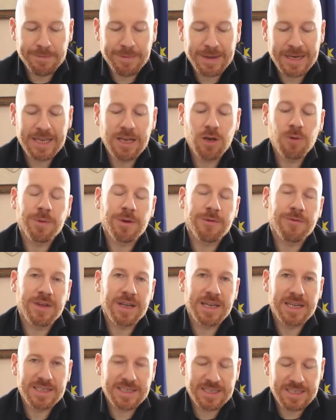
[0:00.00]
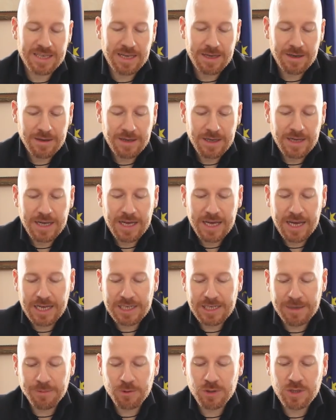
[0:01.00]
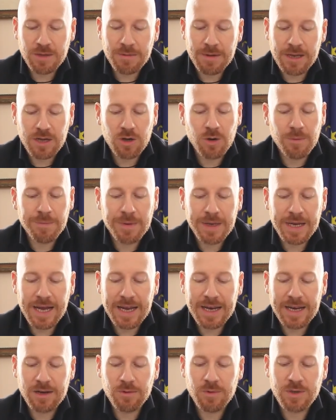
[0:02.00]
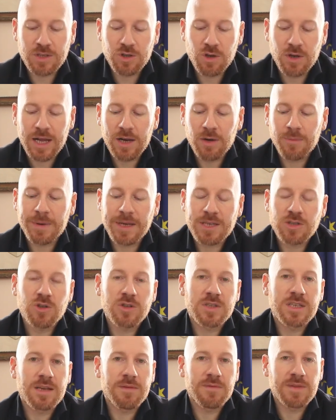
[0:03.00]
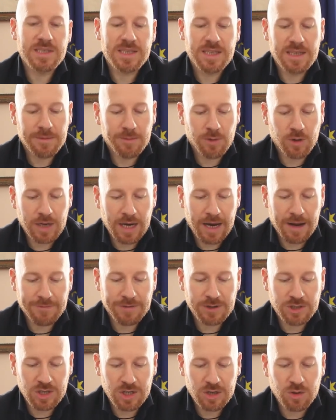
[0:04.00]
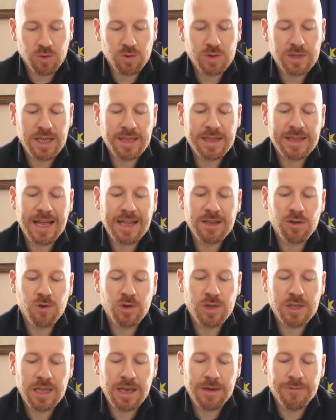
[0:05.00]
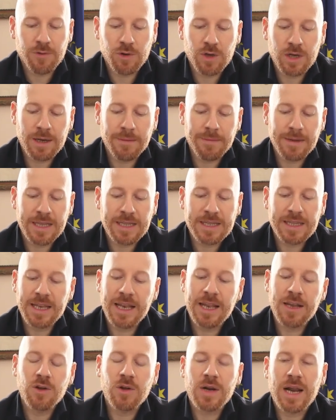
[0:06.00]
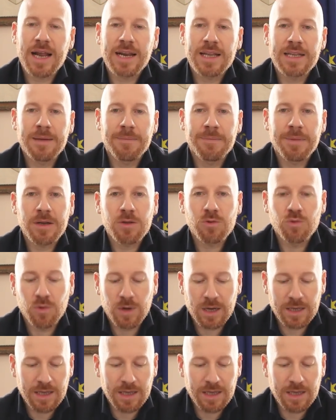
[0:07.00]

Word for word: Per chi lo preferisse, è già possibile compilare il questionario presso i servizi demografici contattandoli telefonicamente negli orari di apertura